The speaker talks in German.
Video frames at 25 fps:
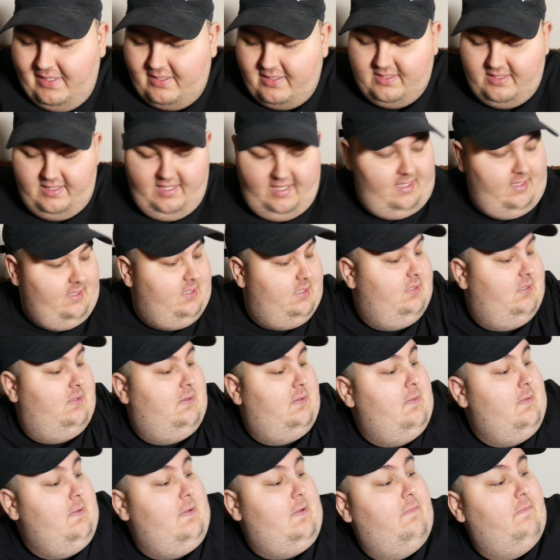Blitz jetzt.
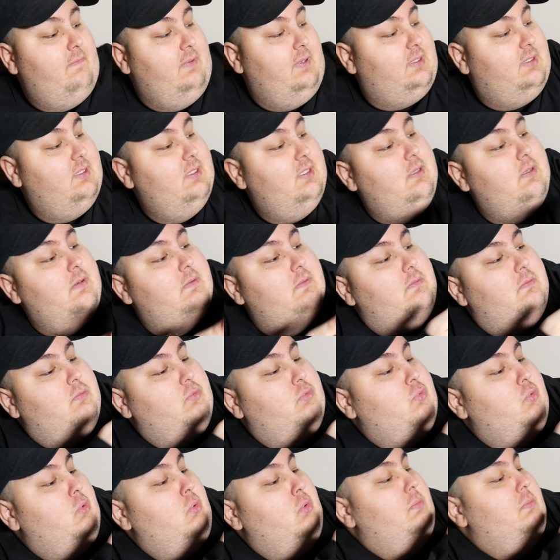Warte
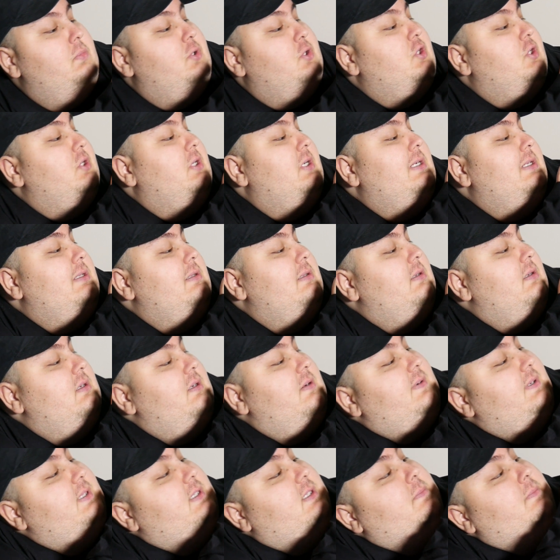komisch.
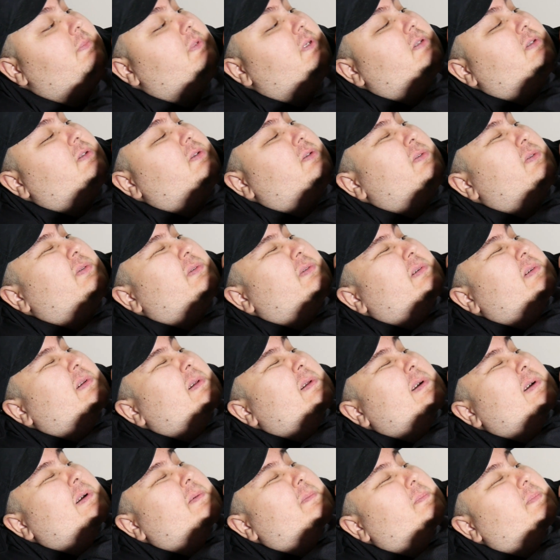oh, warte mal, so,
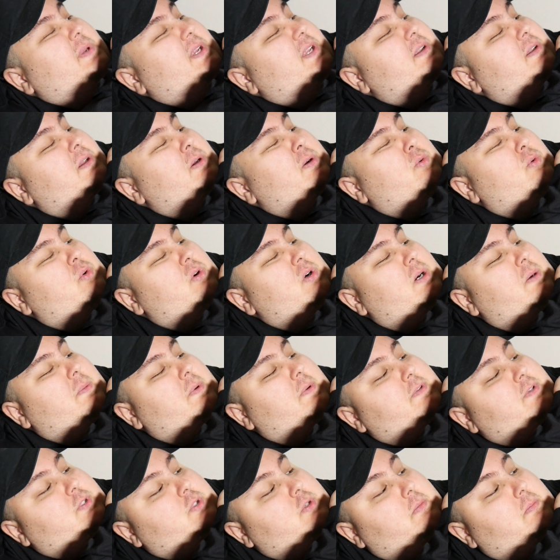äh, Behinderung,
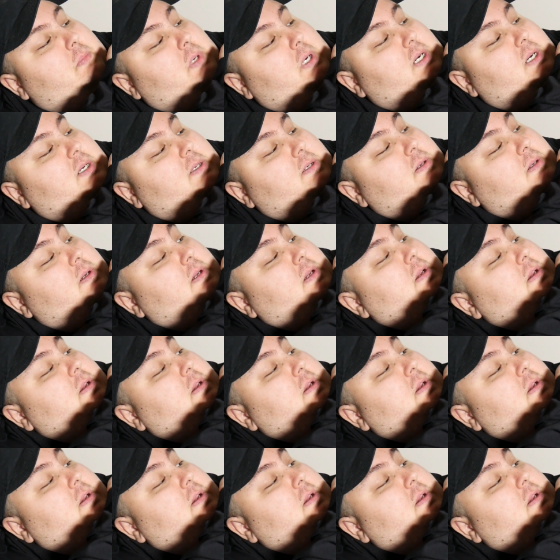aber was soll man machen?